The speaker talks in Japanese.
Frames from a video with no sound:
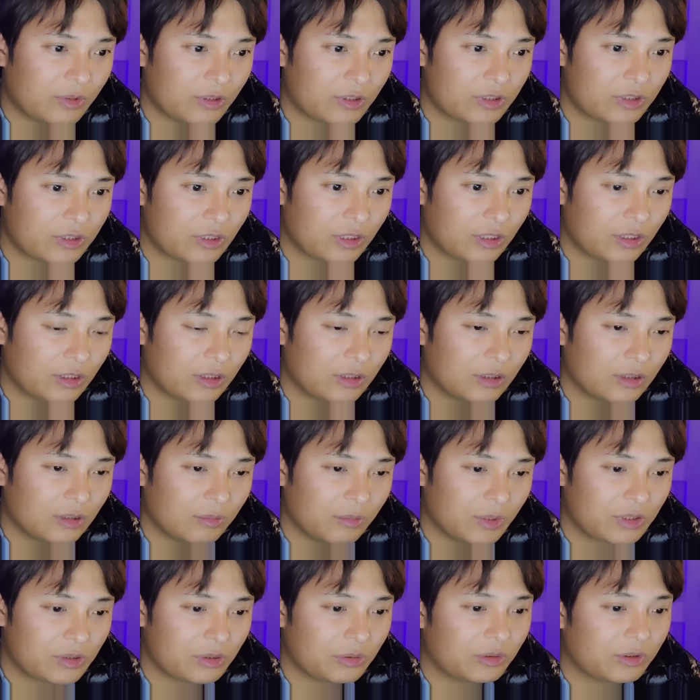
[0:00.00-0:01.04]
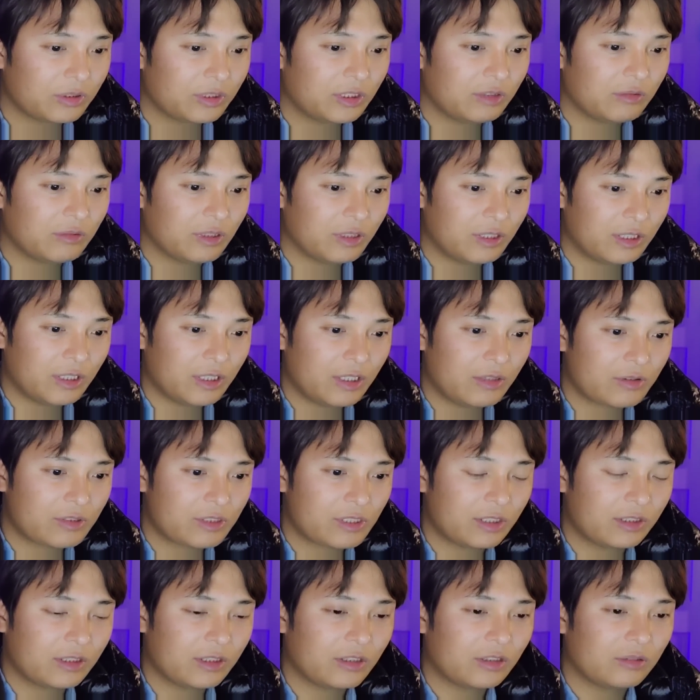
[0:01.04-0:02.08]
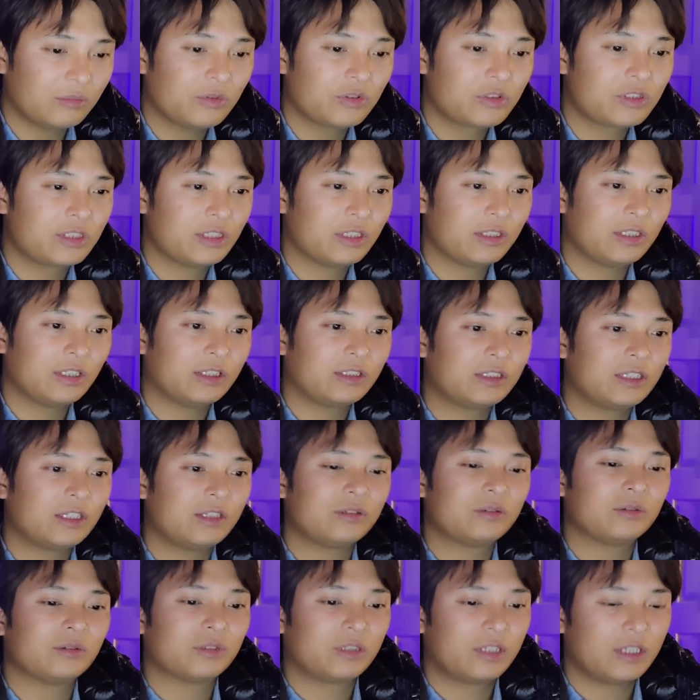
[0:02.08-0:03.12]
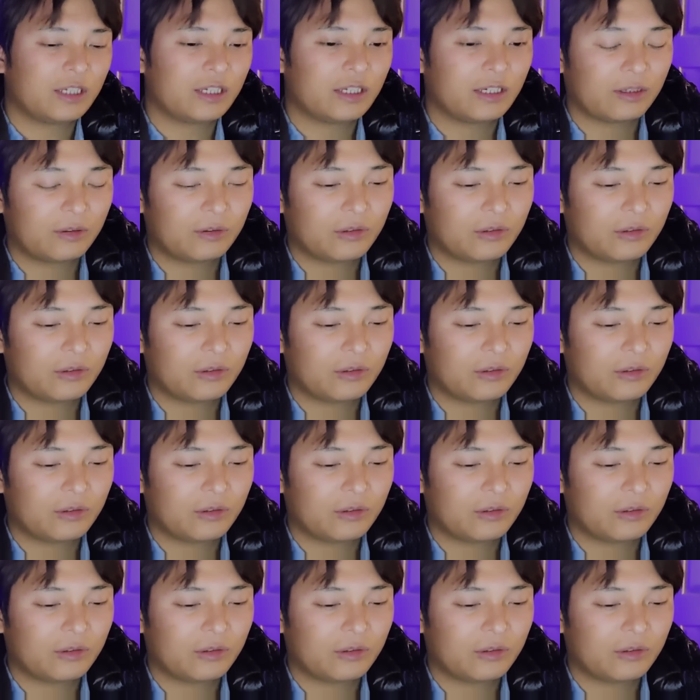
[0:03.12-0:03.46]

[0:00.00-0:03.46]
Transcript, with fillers: ました、まあ、直近はねあの三角持っちゃになっているので